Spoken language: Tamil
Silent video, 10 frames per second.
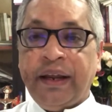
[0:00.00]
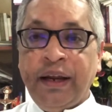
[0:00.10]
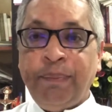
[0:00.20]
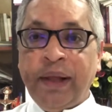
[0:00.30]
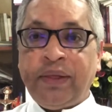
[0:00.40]

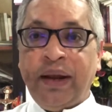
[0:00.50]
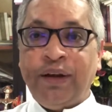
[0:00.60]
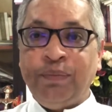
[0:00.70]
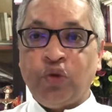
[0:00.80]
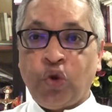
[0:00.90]

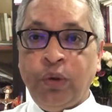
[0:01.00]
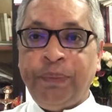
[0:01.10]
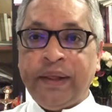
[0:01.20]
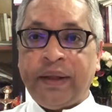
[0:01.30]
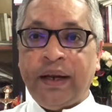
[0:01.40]
இன்பத்திலும்
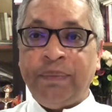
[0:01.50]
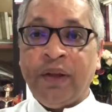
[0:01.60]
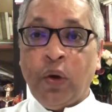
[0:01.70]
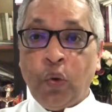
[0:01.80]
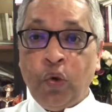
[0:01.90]
துன்பத்திலும்
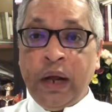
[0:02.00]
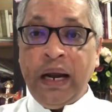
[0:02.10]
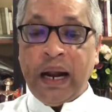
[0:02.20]
உடல்